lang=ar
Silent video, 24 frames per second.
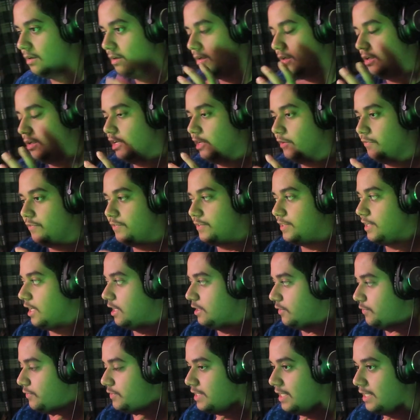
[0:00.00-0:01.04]
الا فساد
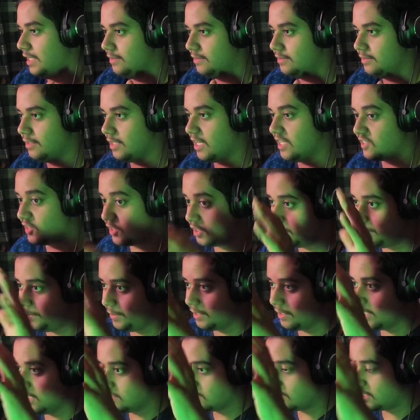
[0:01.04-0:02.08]
فساد راس كبير
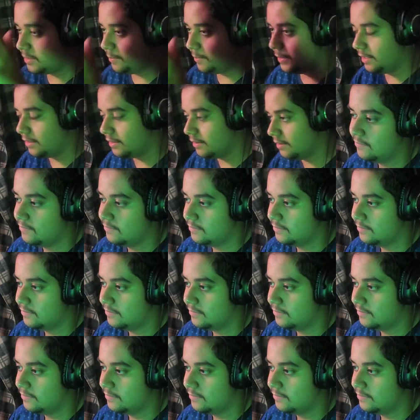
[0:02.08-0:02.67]
راس كبير